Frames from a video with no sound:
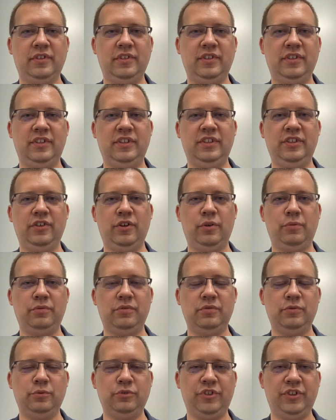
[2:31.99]
i
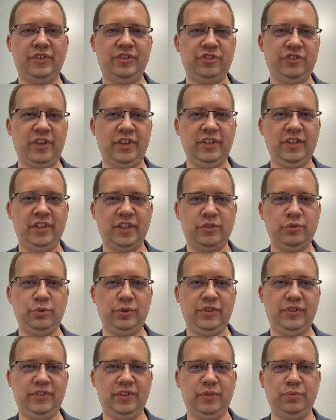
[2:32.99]
uczęszczanie na któryś
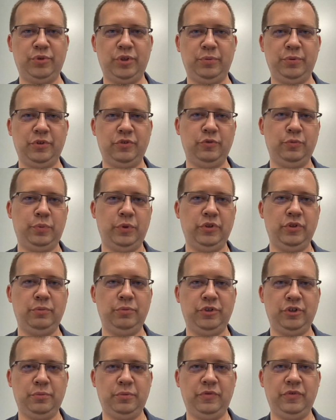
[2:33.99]
z tych przedmiotów powinno być
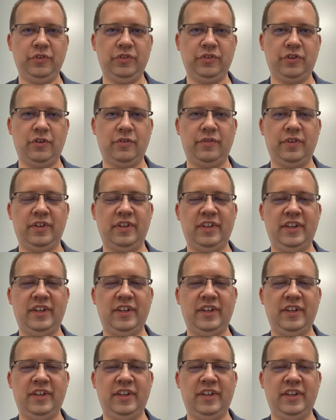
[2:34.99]
obowiązkowe.